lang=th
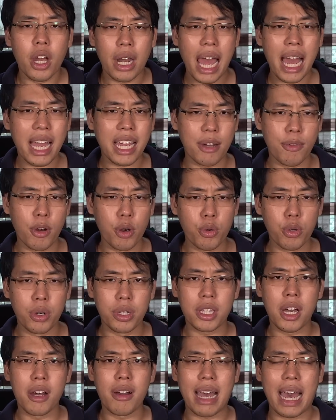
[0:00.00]
ถ้าเกิดว่าคุณ
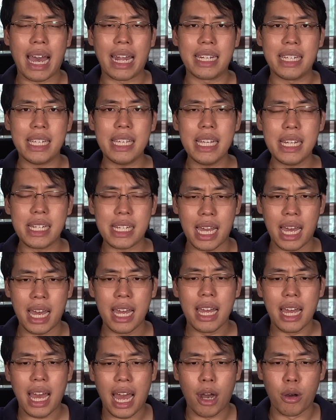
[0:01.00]
ต้องการที่จะ
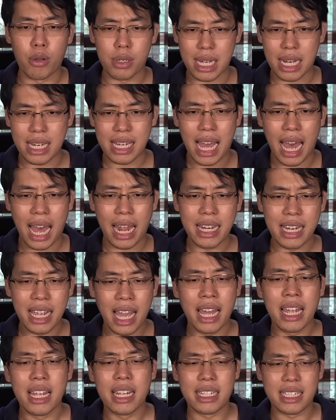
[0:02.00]
เอาสัญญาณ
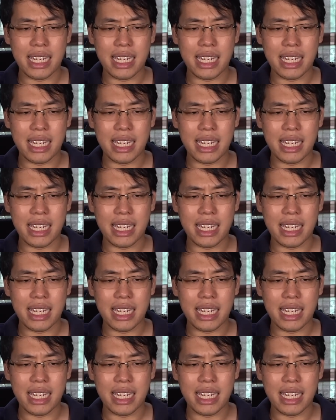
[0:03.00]
เนี่ย